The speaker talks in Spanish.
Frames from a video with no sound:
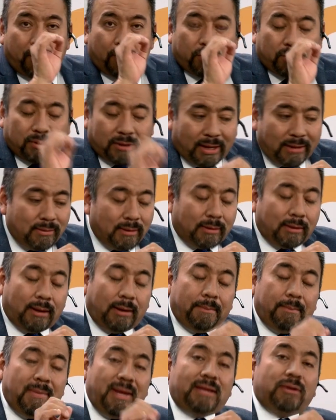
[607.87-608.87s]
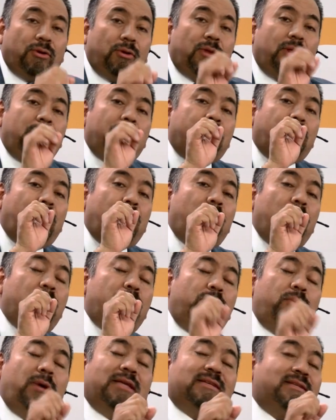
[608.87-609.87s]
importante, método de
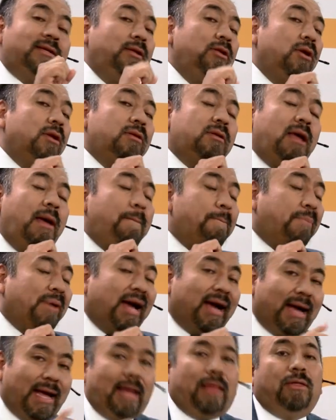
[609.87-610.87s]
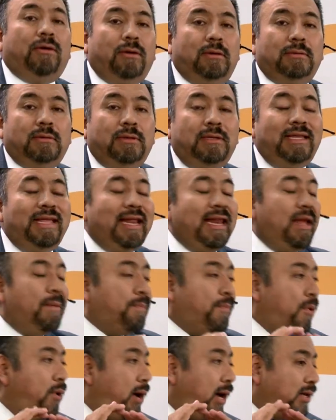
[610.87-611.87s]
pago, pues. Si no te han pagado,
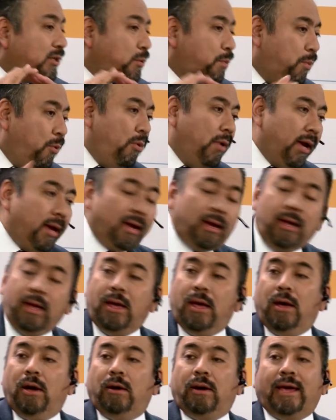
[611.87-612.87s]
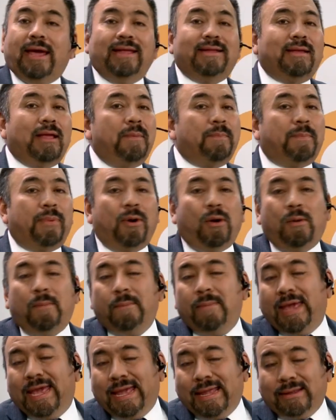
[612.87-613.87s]
ni le pongas pues. Que te
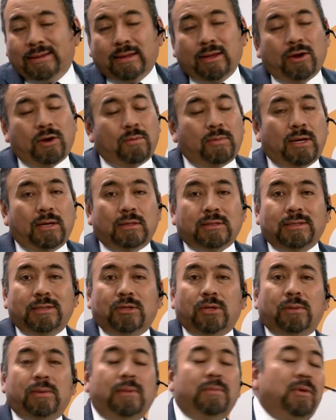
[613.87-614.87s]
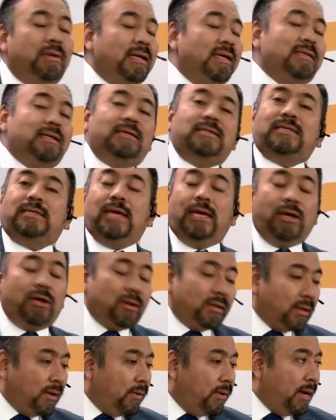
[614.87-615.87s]
prometen como el osito bimbo y te dicen,
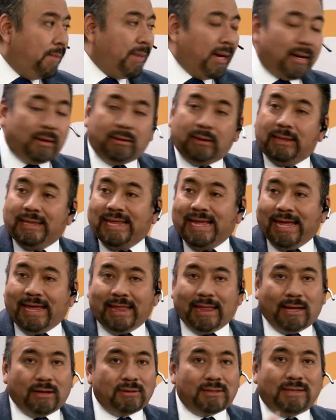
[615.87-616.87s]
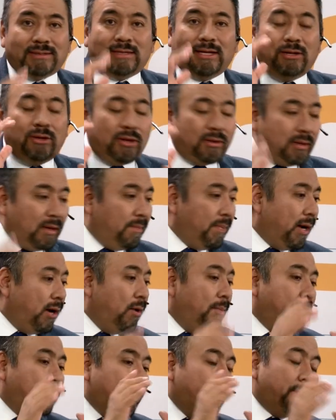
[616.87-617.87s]
sí, yo te voy a pagar. Nada, o sea, si no te
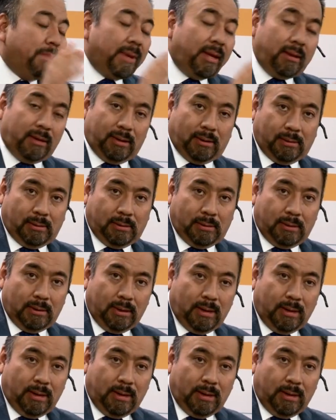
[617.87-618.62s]
ha pagado PPD.